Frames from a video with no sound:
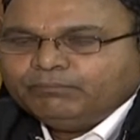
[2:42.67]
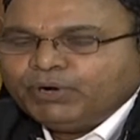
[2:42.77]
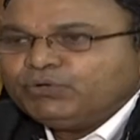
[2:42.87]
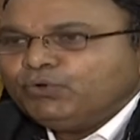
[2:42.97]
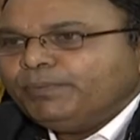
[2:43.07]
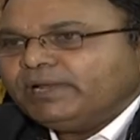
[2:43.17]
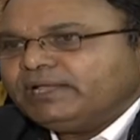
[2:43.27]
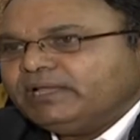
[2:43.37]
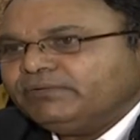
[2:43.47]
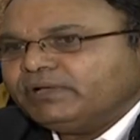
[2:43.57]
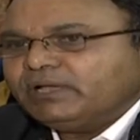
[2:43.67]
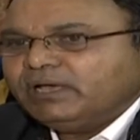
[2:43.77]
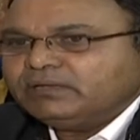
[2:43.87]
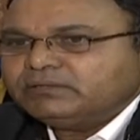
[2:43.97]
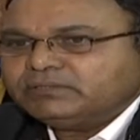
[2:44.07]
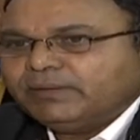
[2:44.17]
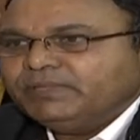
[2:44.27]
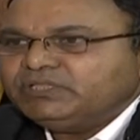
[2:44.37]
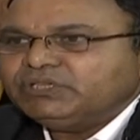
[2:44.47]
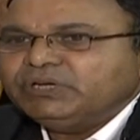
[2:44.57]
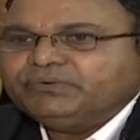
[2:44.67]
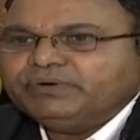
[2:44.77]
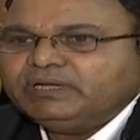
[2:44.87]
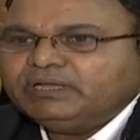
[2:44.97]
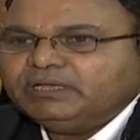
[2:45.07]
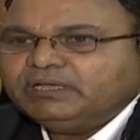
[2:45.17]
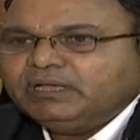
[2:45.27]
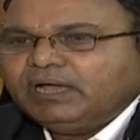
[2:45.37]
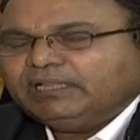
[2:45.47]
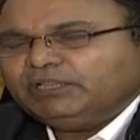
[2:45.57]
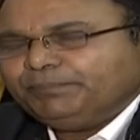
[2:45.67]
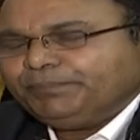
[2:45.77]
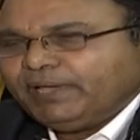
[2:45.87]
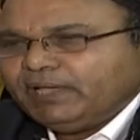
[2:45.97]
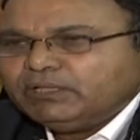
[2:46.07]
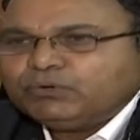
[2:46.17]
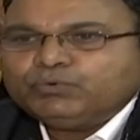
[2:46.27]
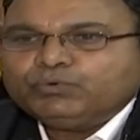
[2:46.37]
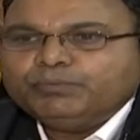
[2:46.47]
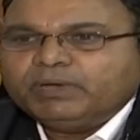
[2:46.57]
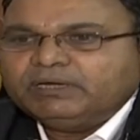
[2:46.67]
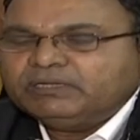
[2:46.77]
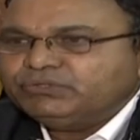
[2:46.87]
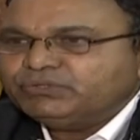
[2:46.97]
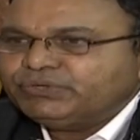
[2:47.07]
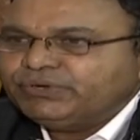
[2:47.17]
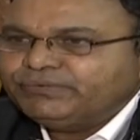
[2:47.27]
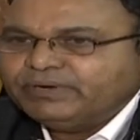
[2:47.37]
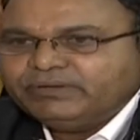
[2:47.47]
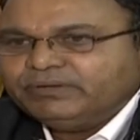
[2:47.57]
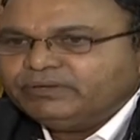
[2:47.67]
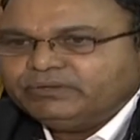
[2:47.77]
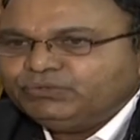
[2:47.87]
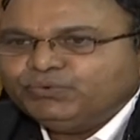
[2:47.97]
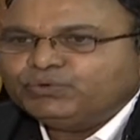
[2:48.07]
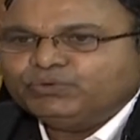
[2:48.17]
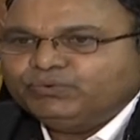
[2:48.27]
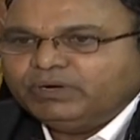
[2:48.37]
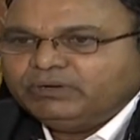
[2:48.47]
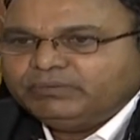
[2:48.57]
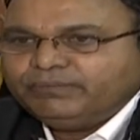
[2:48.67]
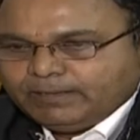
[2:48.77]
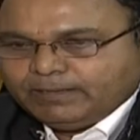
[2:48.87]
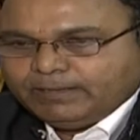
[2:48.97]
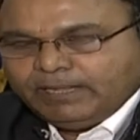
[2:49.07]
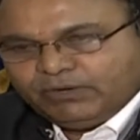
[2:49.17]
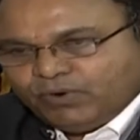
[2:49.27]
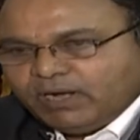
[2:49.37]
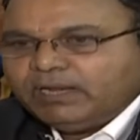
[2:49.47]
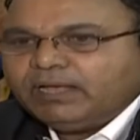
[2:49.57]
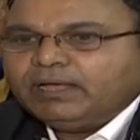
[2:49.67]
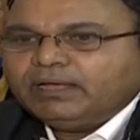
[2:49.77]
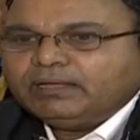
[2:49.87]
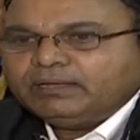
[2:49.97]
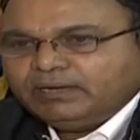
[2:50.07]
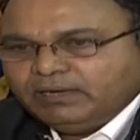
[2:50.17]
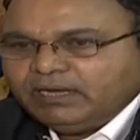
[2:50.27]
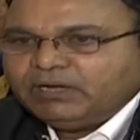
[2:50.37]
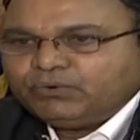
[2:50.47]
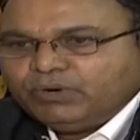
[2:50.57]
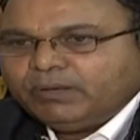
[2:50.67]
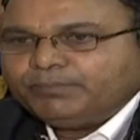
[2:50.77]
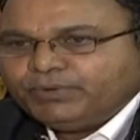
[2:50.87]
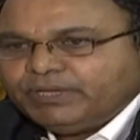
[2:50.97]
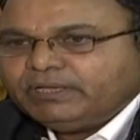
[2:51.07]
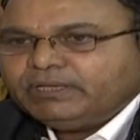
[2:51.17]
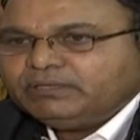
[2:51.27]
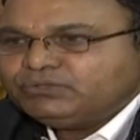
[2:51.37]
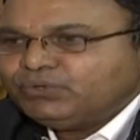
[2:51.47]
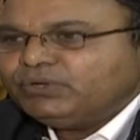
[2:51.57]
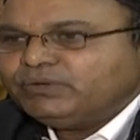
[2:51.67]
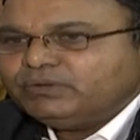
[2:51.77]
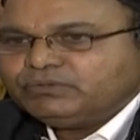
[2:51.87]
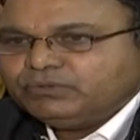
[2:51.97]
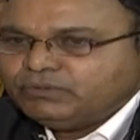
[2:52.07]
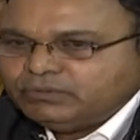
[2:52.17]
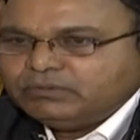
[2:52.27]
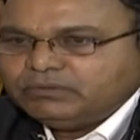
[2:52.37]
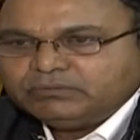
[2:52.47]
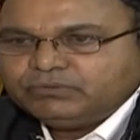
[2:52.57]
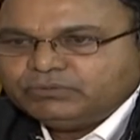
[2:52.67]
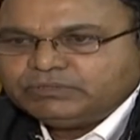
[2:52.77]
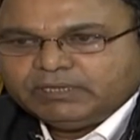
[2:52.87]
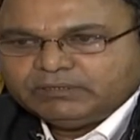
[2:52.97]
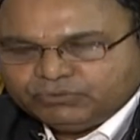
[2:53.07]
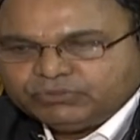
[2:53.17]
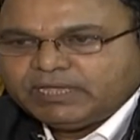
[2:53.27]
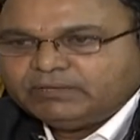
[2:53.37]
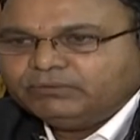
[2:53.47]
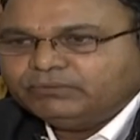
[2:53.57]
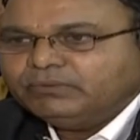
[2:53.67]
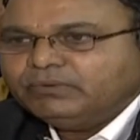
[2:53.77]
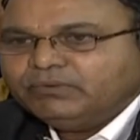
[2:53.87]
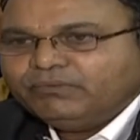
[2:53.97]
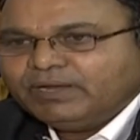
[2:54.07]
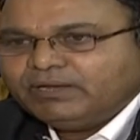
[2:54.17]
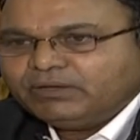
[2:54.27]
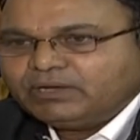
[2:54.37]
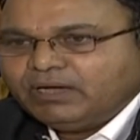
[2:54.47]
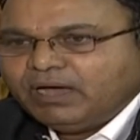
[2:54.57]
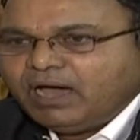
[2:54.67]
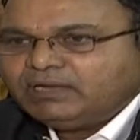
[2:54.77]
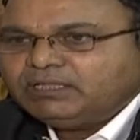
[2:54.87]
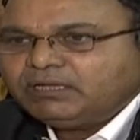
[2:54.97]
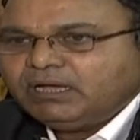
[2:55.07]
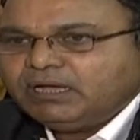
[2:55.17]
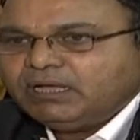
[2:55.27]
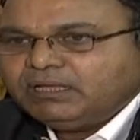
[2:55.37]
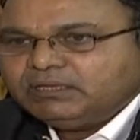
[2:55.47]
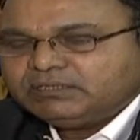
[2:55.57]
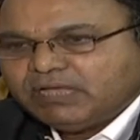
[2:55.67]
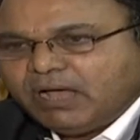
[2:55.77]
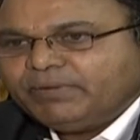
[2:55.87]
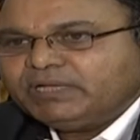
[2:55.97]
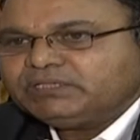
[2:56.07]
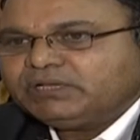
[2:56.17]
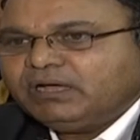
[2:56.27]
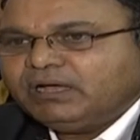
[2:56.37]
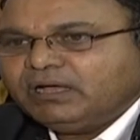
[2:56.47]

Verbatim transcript: బడుగు బలహీన వర్గాలకు సంబంధించినటువంటి అతి పేద కుటుంబాల నుంచి వచ్చినటువంటి యువకులు వాళ్ళు నేను వాళ్ళ ఇళ్ళలకు కూడా పోయి చూడ చూ చూసే చూశాను వాళ్ళ యొక్క ఆర్థిక సామాజిక